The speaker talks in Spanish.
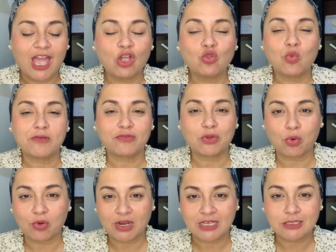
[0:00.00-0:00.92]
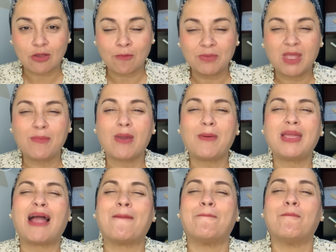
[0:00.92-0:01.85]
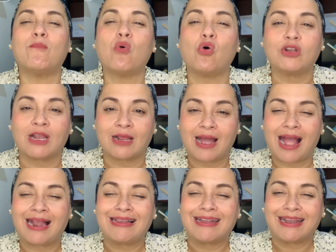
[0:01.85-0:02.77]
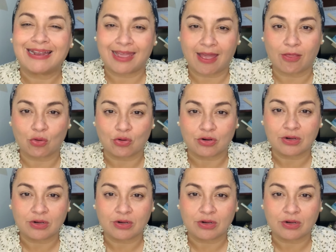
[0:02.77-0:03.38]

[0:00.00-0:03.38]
en nuestro corazón debe haber amor al Creador.